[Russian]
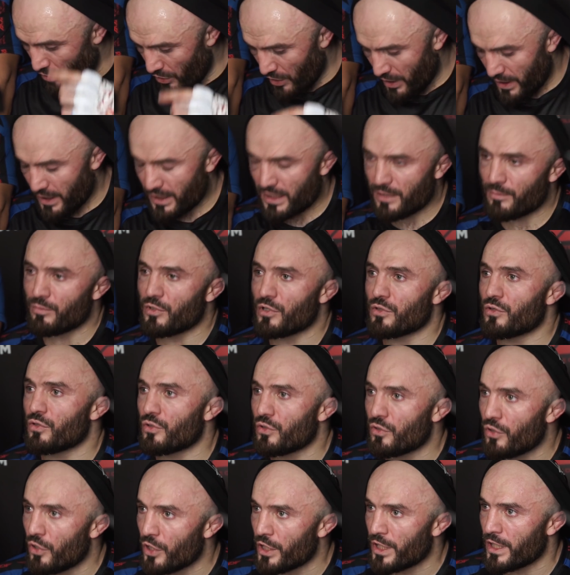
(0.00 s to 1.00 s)
Но это был
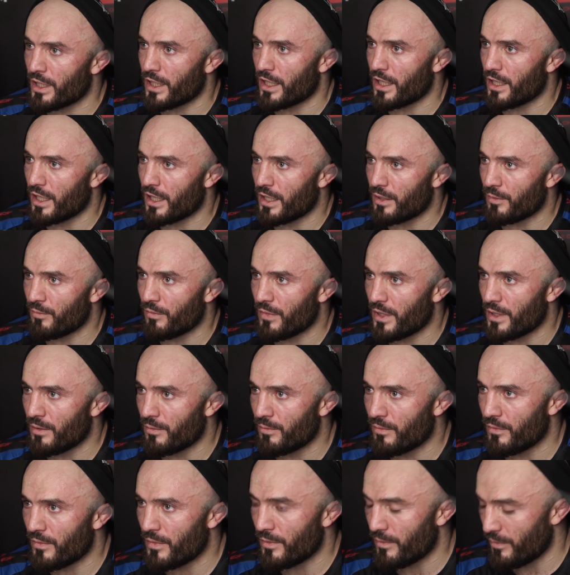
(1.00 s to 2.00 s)
другой э,
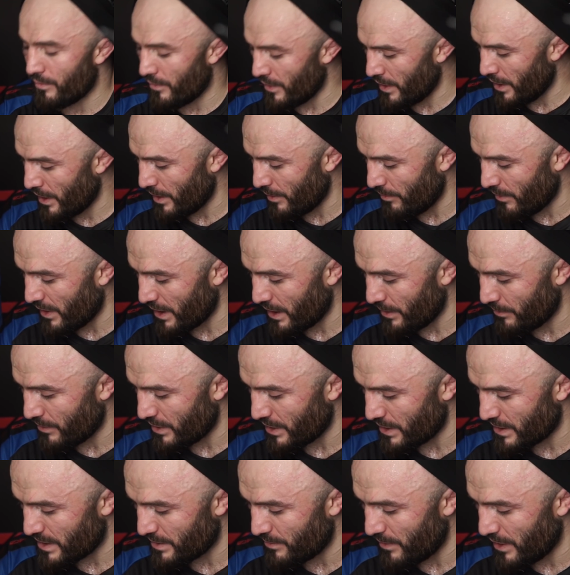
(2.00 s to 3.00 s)

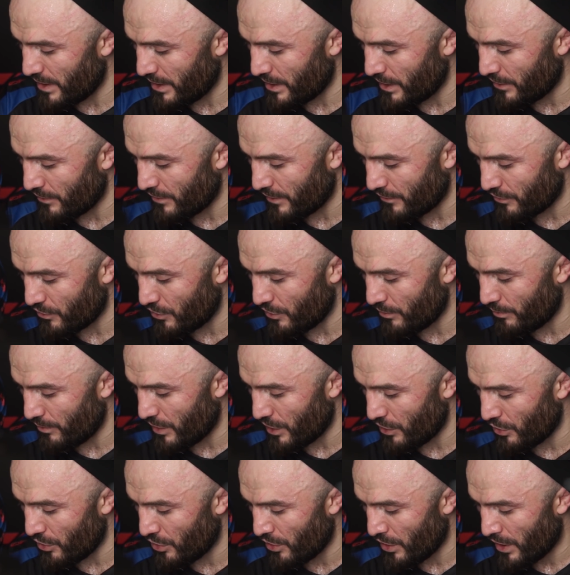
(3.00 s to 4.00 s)
Магомед Исмаилов в том
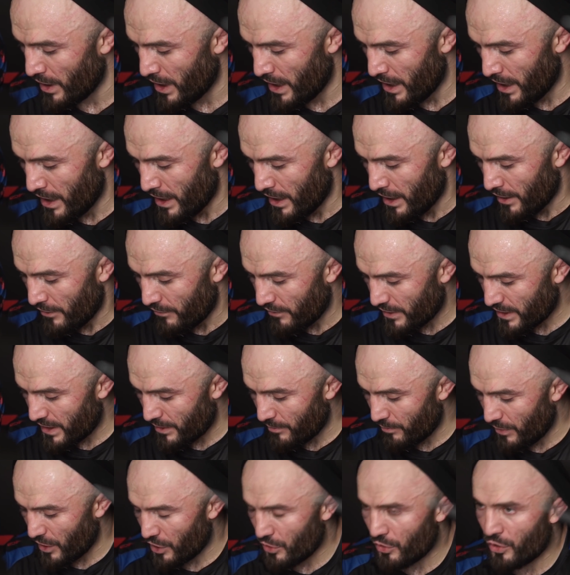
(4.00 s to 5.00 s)
бою. В
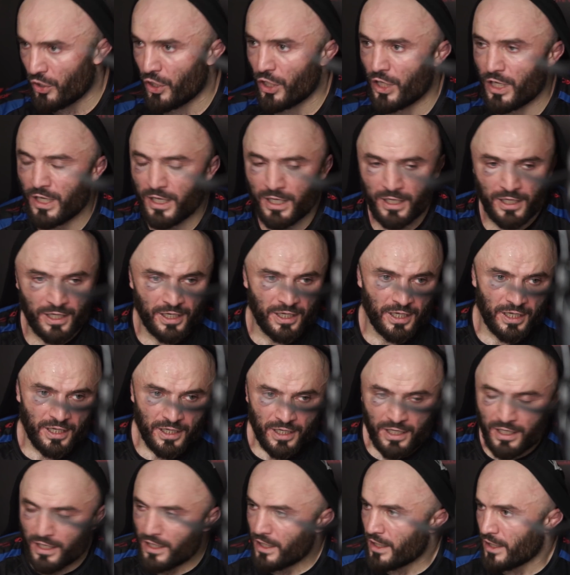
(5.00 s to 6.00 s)
этом бою
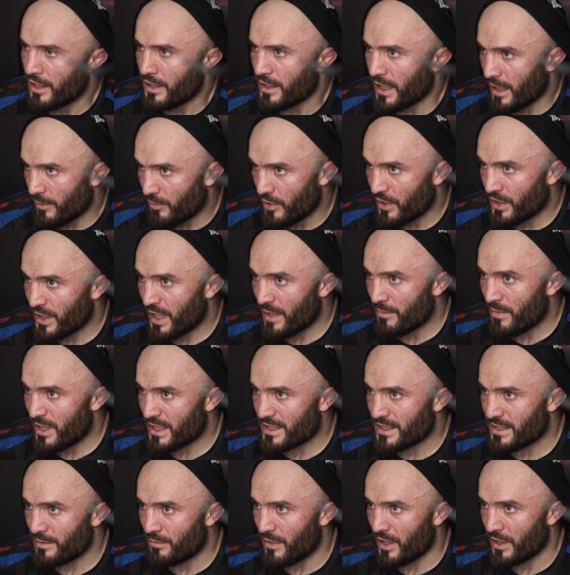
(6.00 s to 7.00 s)
я был на
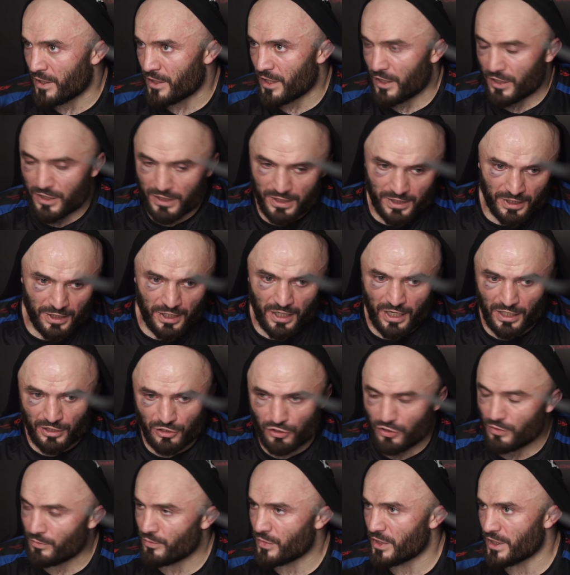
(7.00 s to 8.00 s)
максималках, и
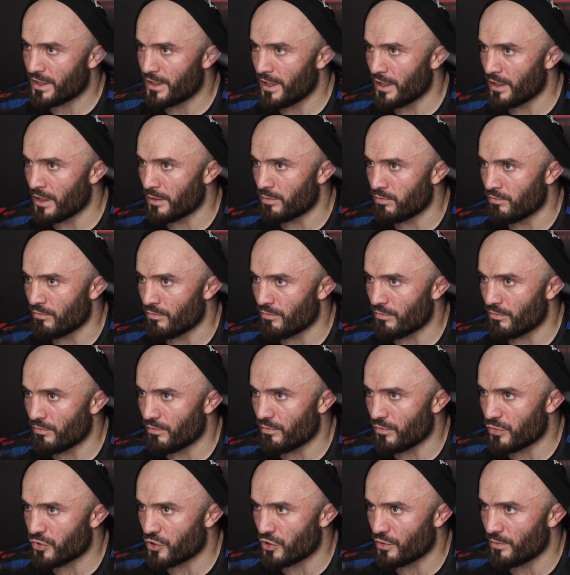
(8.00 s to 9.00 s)
Артем мне дал
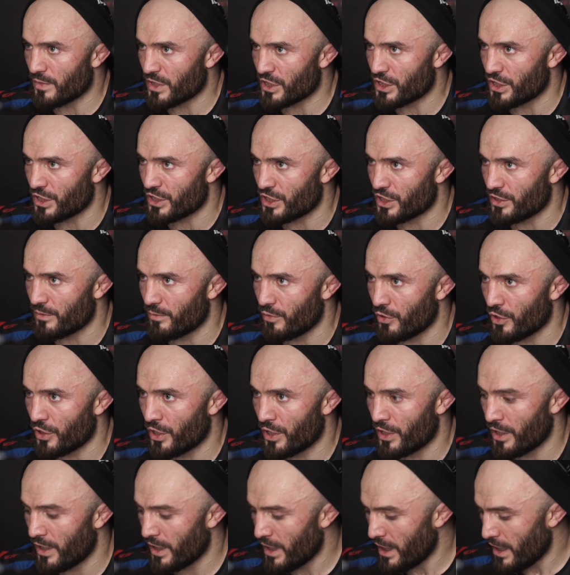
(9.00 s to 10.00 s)
сумасшедший бой.
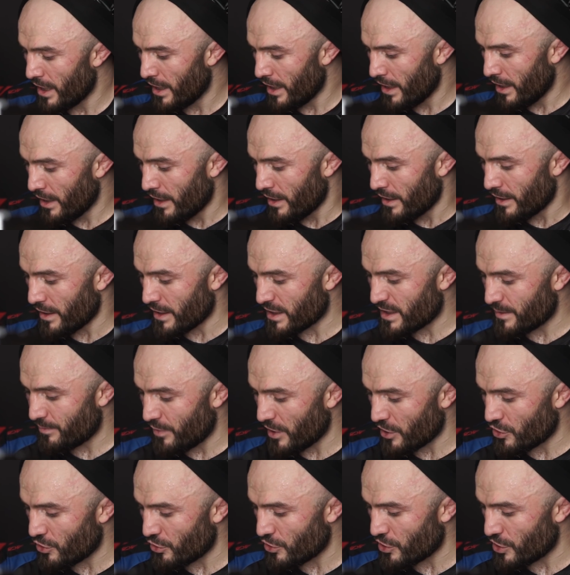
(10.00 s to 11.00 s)
Если
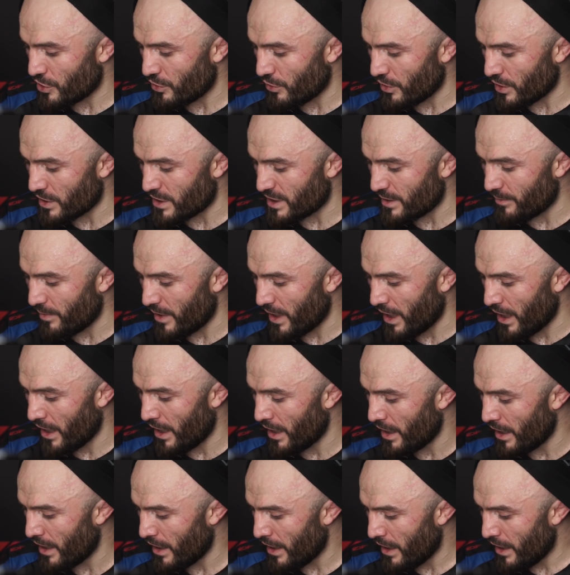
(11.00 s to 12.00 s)
бы я чувствовал себя
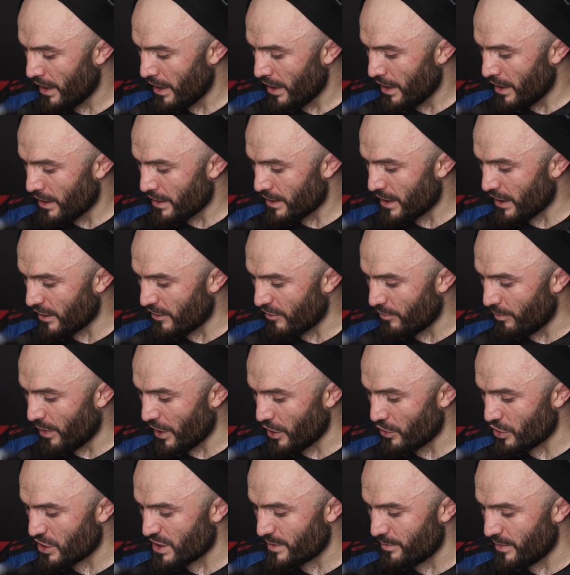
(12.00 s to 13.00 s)
так в
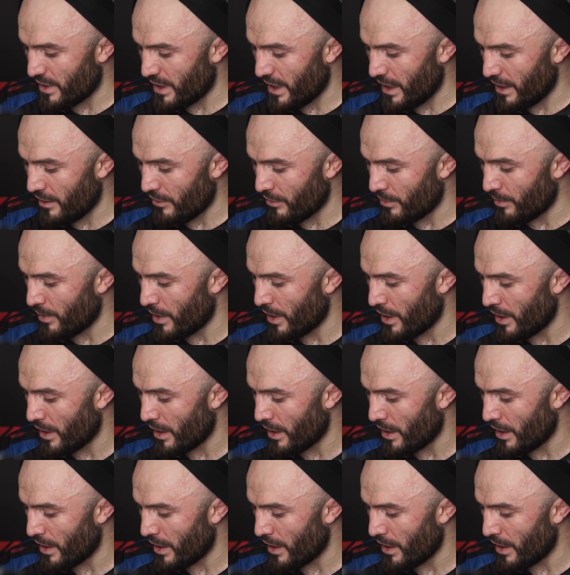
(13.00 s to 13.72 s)
бою с Минеевым,